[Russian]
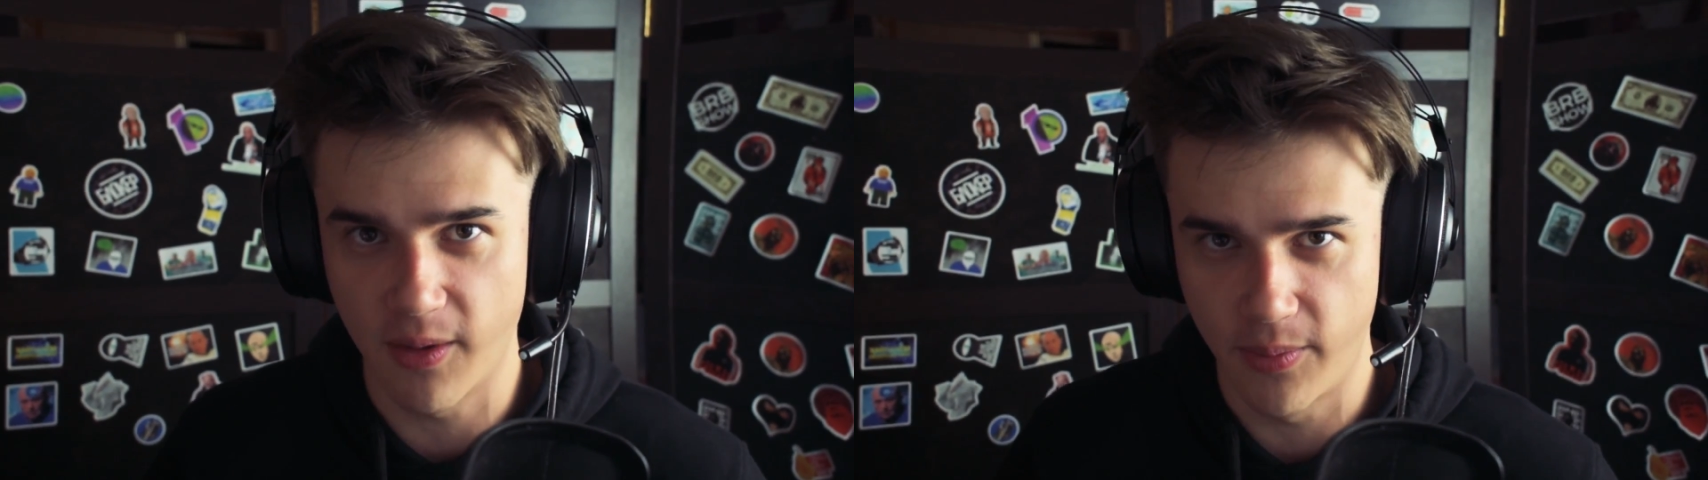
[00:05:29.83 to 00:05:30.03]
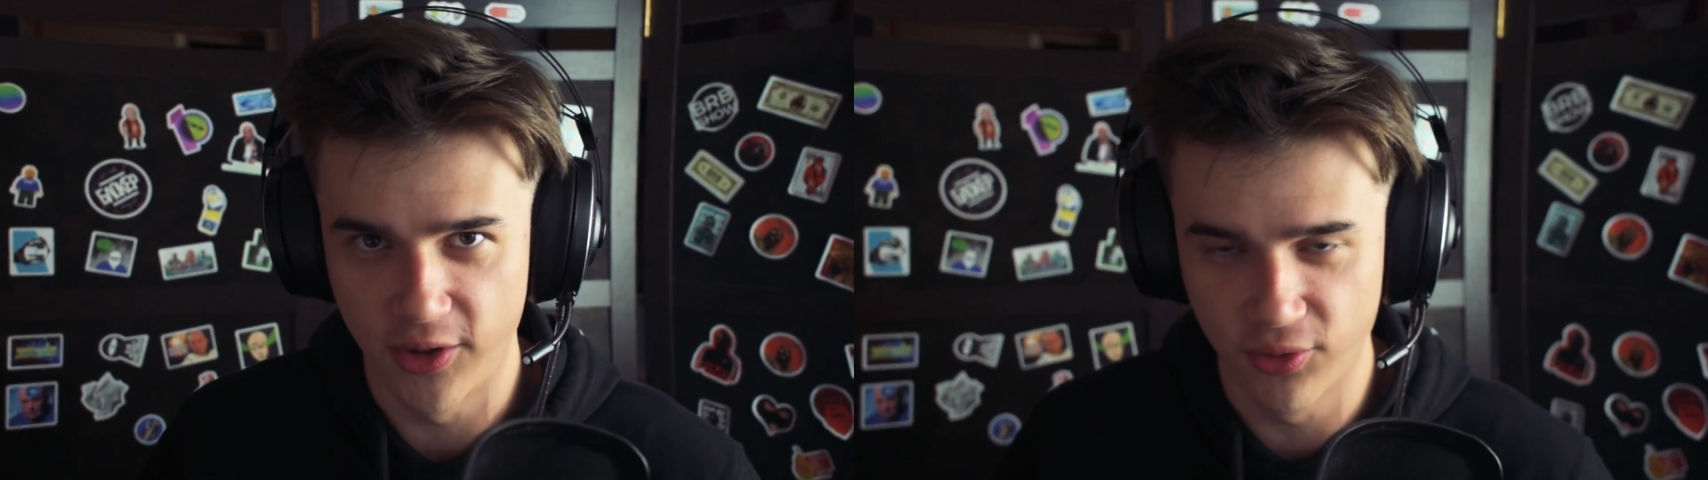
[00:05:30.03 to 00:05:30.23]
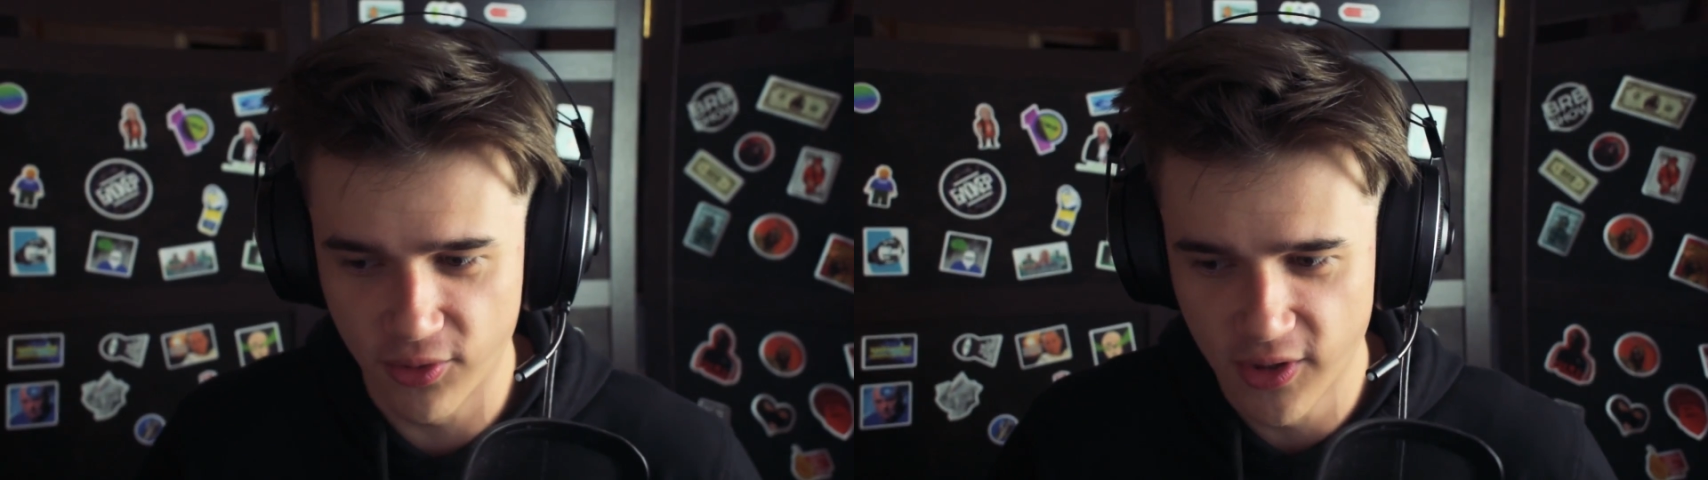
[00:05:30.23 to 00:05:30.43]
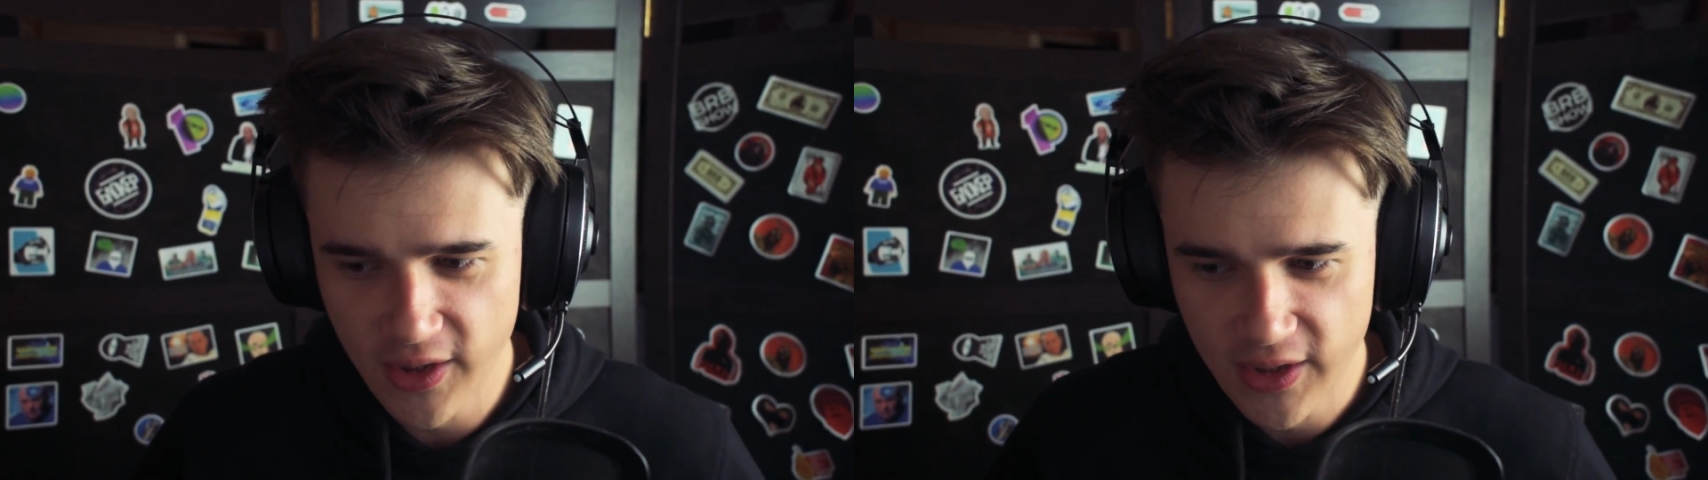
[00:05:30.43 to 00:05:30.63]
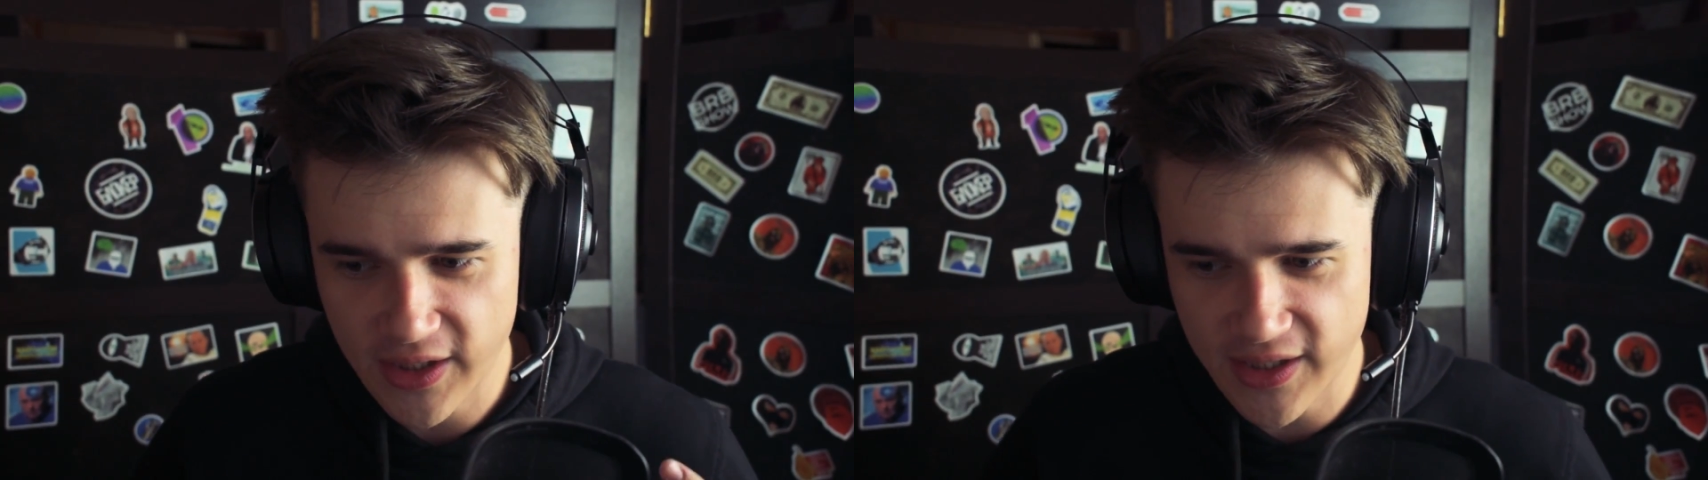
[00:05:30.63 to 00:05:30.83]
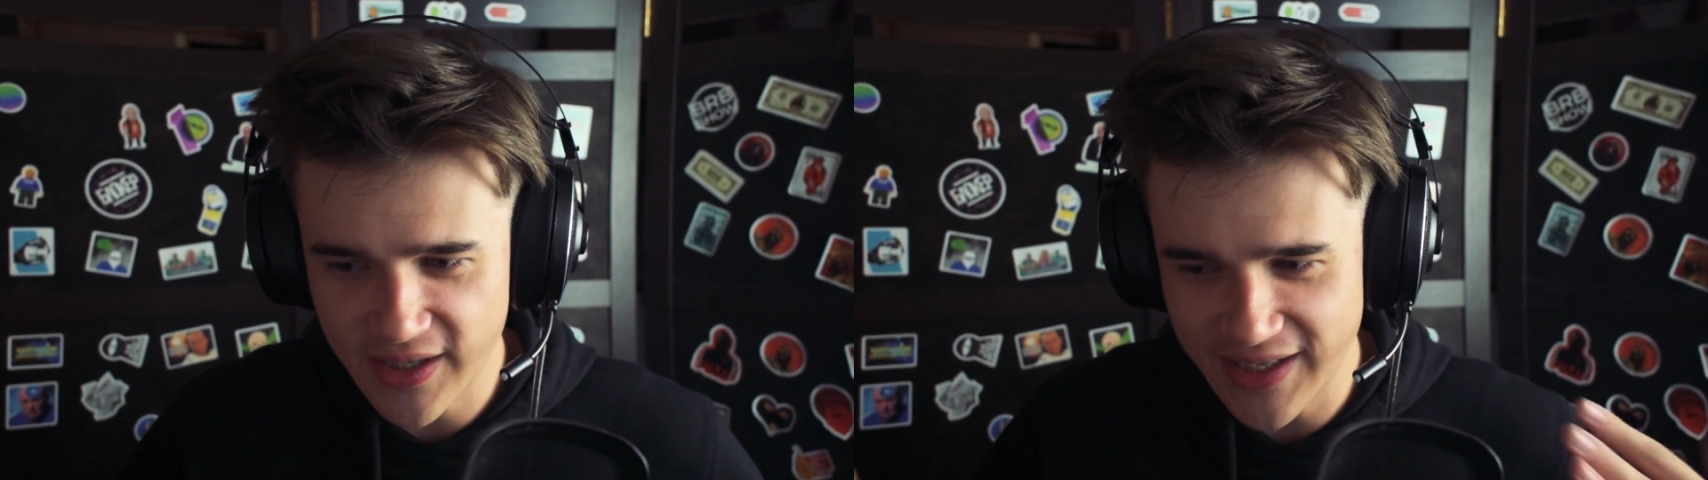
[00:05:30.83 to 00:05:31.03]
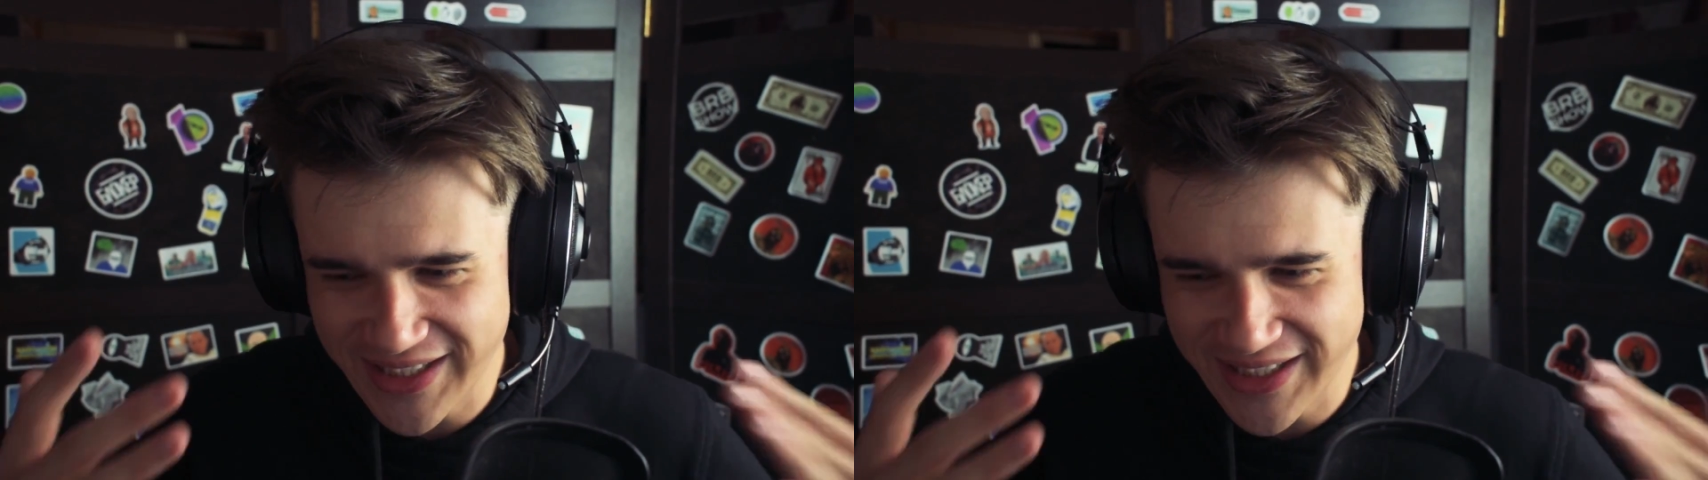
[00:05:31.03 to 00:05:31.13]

Как бы, ну, э,